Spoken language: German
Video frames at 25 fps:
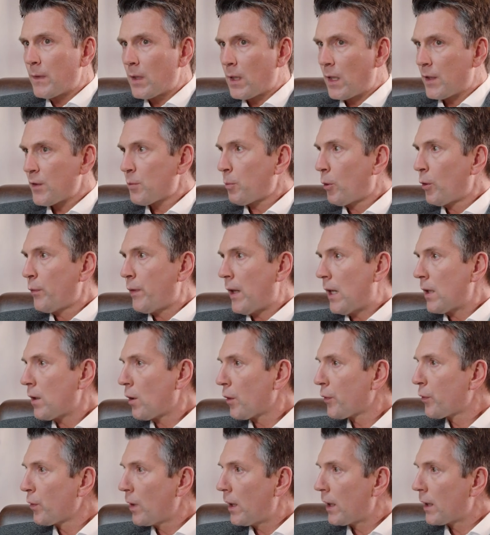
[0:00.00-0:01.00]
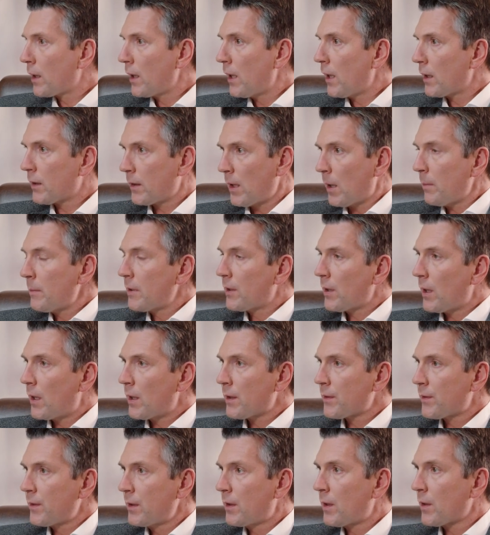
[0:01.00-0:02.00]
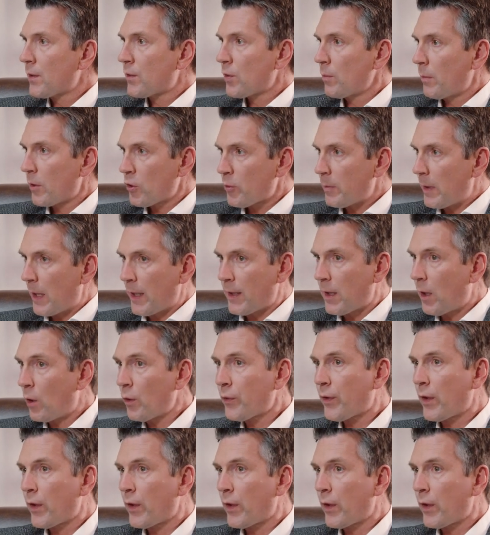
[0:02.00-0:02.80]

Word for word: ähm, ganz profan auch so erklärt. Nachmittags sieht dann zum Beispiel eine